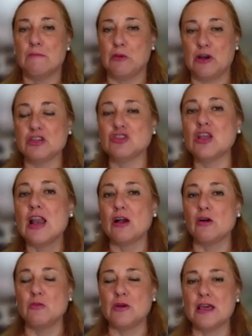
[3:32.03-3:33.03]
Por eso en la
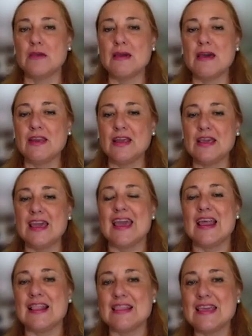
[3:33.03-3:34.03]
Comunidad de Madrid,
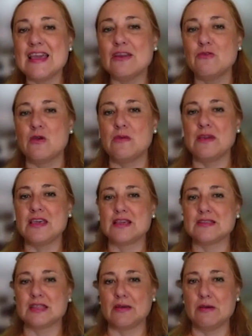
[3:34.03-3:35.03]
el día 9 ya
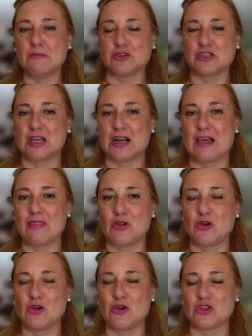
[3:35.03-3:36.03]
estábamos cerrando
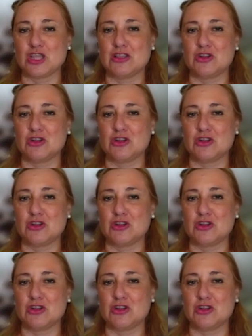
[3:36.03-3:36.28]
los